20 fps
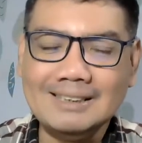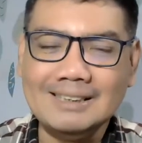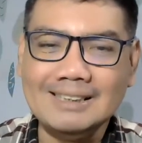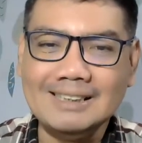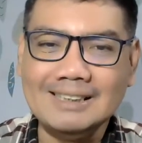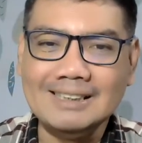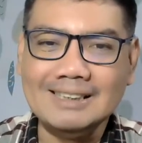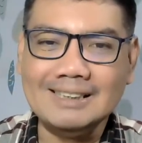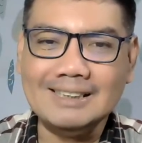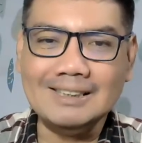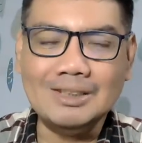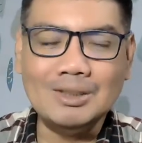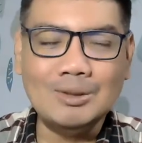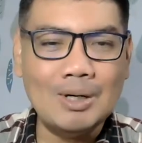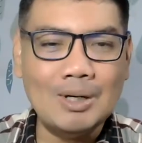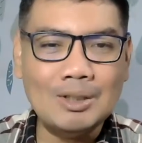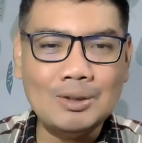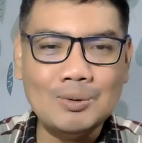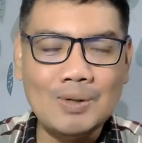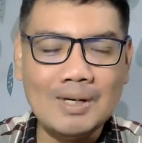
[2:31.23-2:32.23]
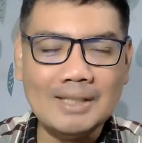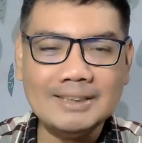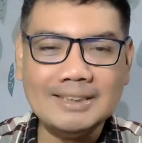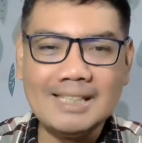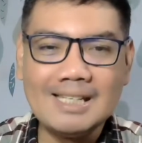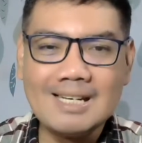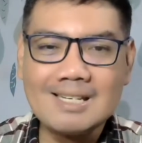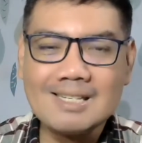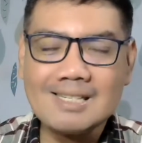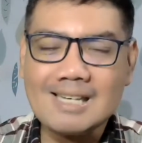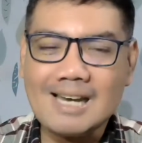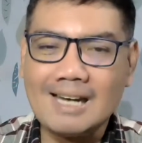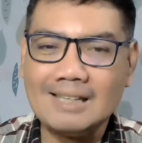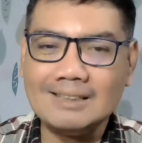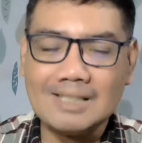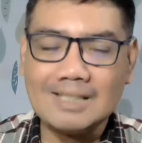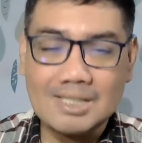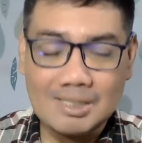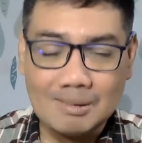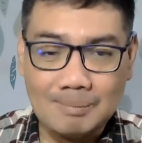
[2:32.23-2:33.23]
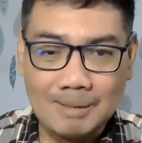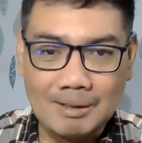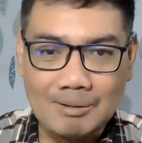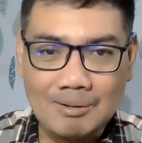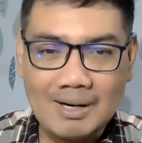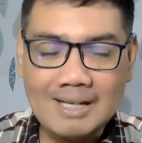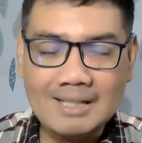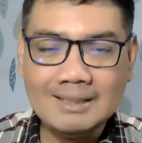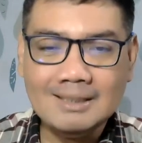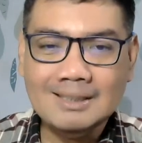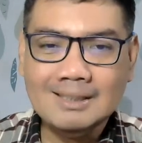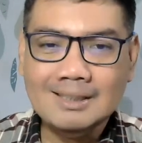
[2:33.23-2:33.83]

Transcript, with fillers: Eh, dua-duanya sangat istimewa